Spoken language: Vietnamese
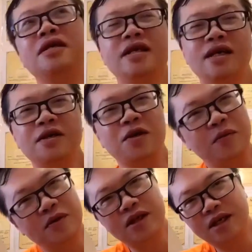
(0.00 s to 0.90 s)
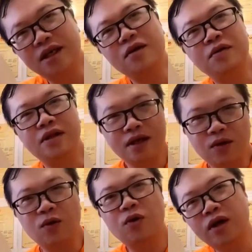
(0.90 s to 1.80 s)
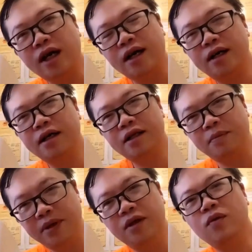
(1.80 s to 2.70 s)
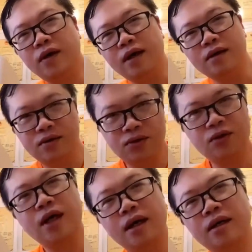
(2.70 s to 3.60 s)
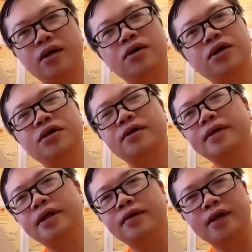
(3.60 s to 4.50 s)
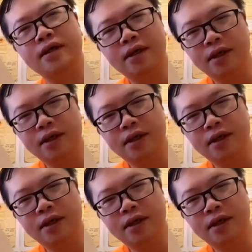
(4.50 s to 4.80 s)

người ta đã có một cái câu người ta cố gắng người ta minh họa cố gắng nói cho các bạn hiểu là